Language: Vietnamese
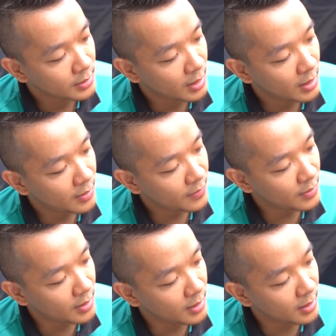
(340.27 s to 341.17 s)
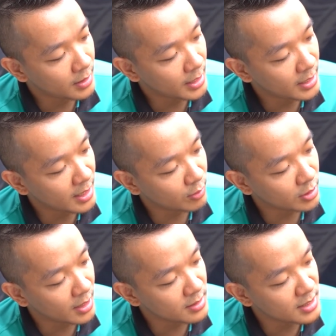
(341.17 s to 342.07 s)
Đó. Ở đây anh em có
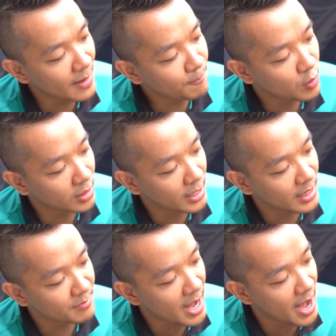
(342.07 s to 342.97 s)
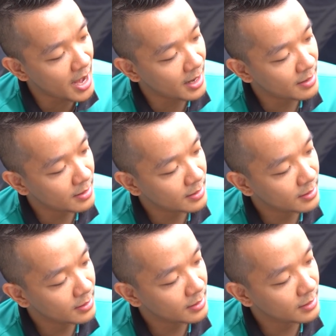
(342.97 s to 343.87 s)
thể nhấp hoặc là anh em đè.
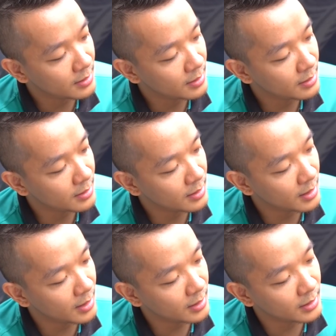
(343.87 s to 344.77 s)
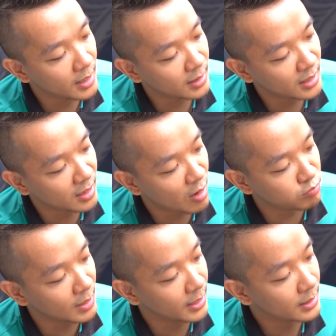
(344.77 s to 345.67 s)
Đó. Lên nè,
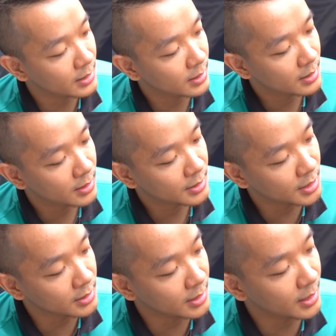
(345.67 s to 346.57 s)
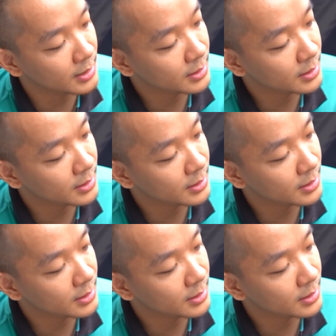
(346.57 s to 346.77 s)
cộng nè, trừ nè.